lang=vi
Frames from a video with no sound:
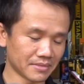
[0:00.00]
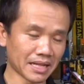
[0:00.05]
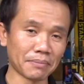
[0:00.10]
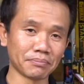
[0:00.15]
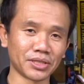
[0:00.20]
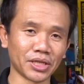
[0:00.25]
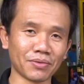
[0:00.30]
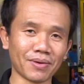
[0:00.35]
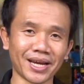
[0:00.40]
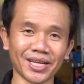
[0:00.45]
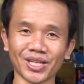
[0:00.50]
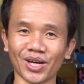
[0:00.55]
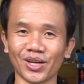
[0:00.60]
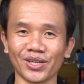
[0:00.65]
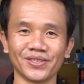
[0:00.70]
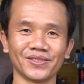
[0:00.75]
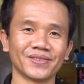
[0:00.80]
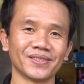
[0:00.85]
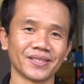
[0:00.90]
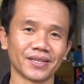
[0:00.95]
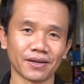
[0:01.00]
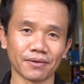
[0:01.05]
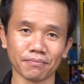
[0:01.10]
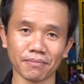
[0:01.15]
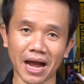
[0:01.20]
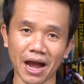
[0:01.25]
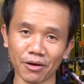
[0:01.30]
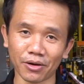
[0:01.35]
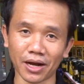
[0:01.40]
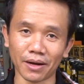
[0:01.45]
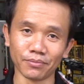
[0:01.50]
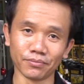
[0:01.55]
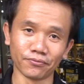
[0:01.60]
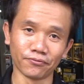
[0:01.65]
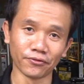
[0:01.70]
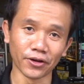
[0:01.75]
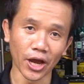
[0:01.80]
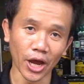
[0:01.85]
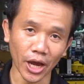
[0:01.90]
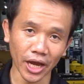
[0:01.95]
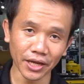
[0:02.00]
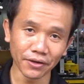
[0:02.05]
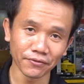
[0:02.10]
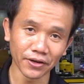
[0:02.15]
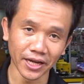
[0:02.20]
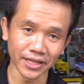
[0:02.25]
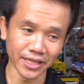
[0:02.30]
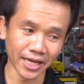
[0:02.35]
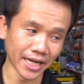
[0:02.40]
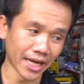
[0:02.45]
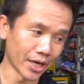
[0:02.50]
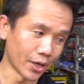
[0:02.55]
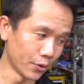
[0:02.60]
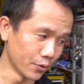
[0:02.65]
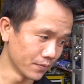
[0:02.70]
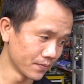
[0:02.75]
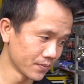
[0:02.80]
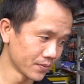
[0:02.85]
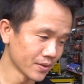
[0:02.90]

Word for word: 5 triệu mấy thôi bao gồm thuế VT đầy đủ